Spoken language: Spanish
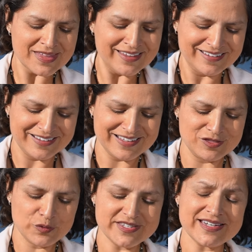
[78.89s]

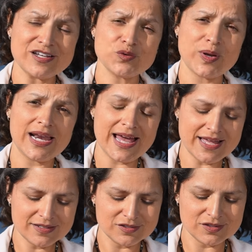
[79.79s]
Además, tomamos
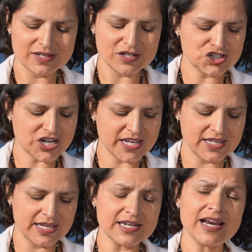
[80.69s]
toda la
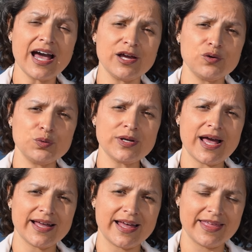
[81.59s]
responsabilidad por su
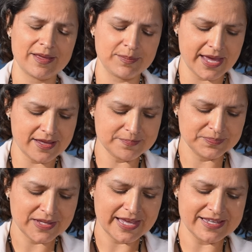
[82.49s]
educación,
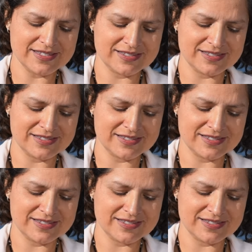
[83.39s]
libros,